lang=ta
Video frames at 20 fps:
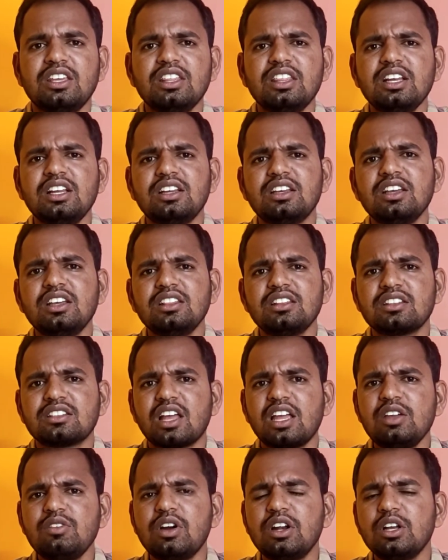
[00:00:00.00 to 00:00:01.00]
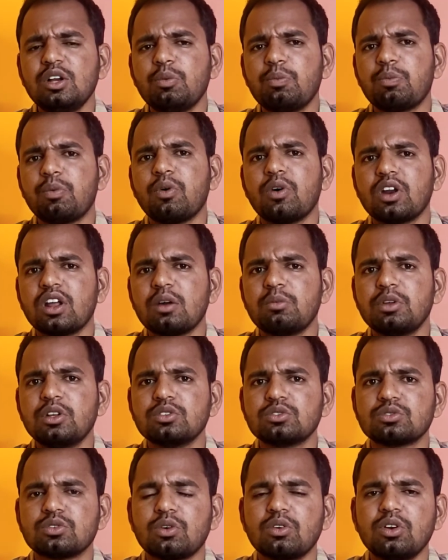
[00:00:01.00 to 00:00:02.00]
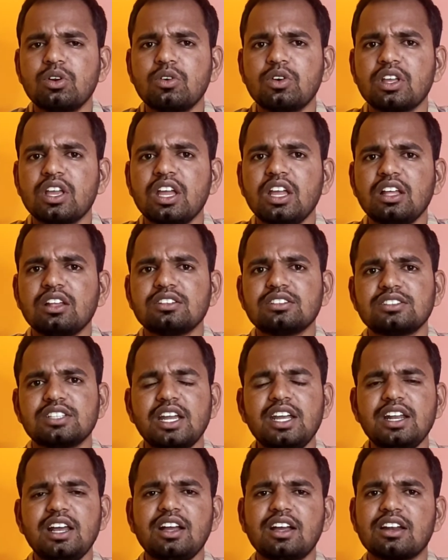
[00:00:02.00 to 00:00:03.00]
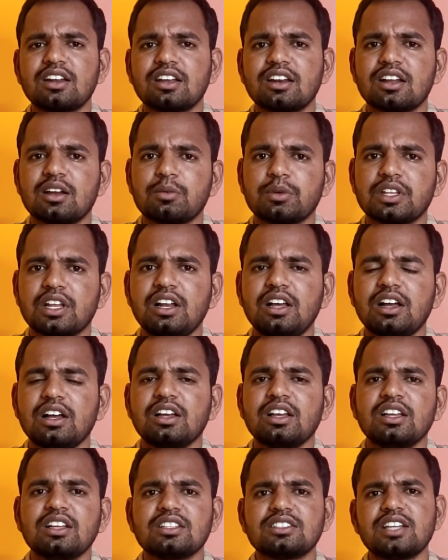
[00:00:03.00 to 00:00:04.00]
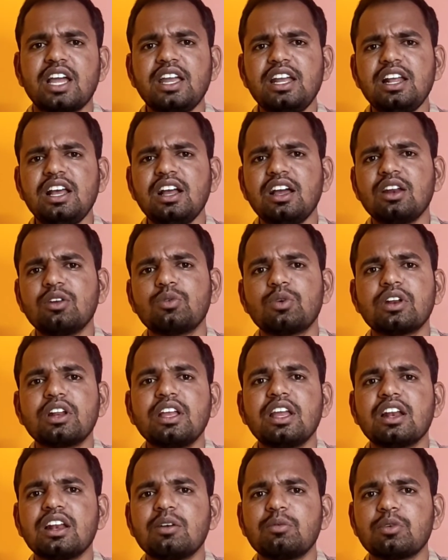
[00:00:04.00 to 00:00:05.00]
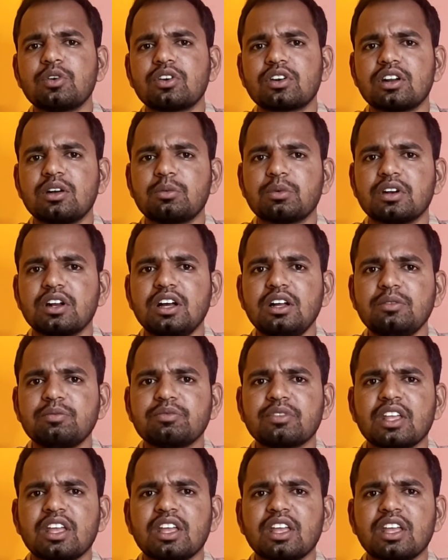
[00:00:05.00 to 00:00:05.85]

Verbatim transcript: இதுக்கு இந்த தைவானுக்கு போகிறேன் அப்படின்னு சொன்னோன்னே சைனாக்காரங்க இருக்காங்க பார்த்தீங்களா சைனாக்காரன் உடனே என்ன பண்ணுறான் அப்படின்னா